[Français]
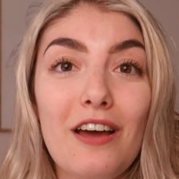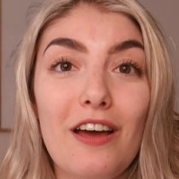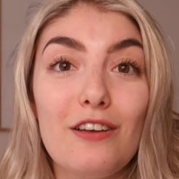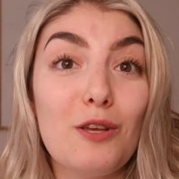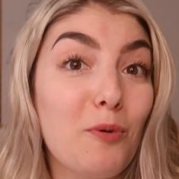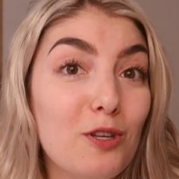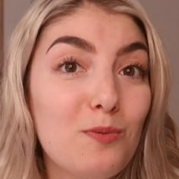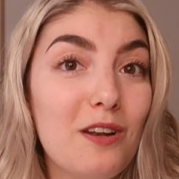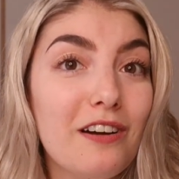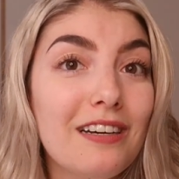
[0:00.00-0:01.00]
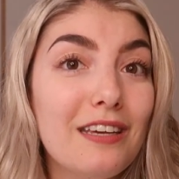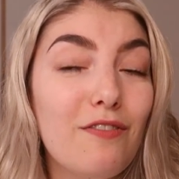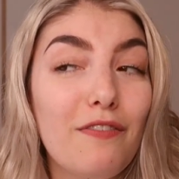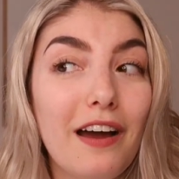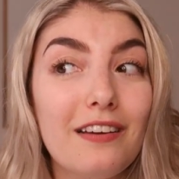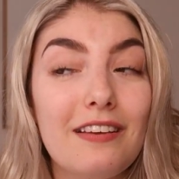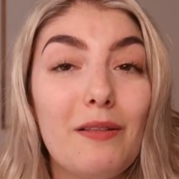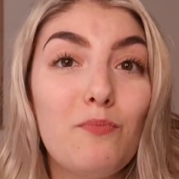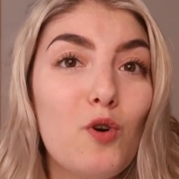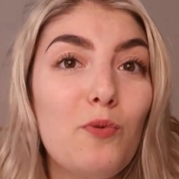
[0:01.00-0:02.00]
Euh, ce produit là qui va faire que ça va
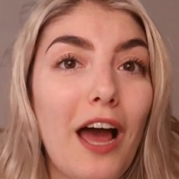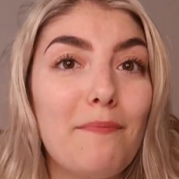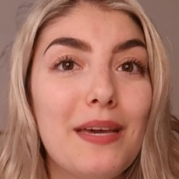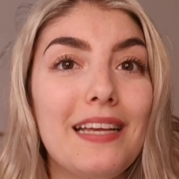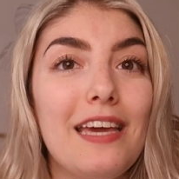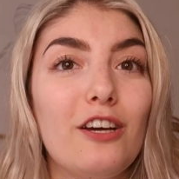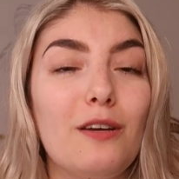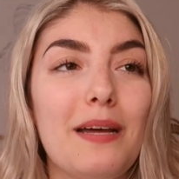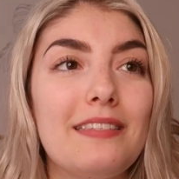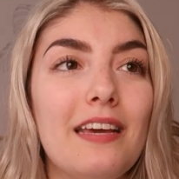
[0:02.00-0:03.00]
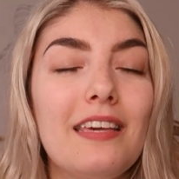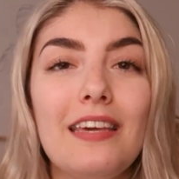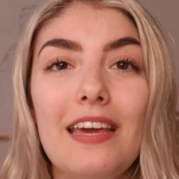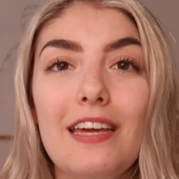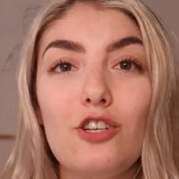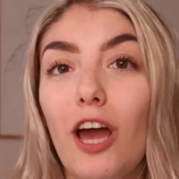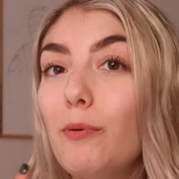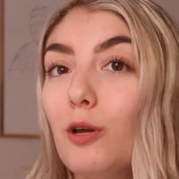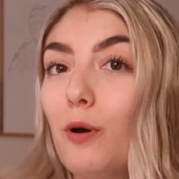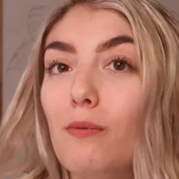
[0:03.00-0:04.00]
être beaucoup plus rapide et automatique et j'aurai
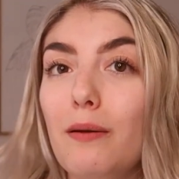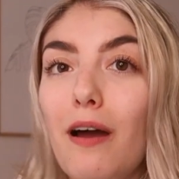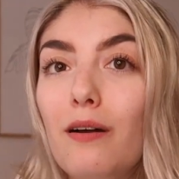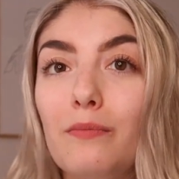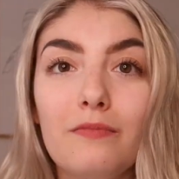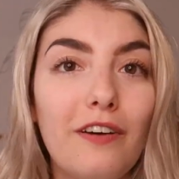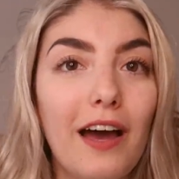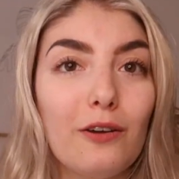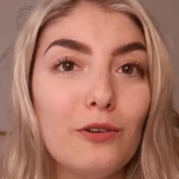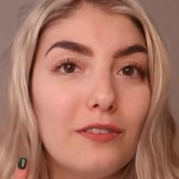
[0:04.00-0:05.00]
pas de problème à comme faire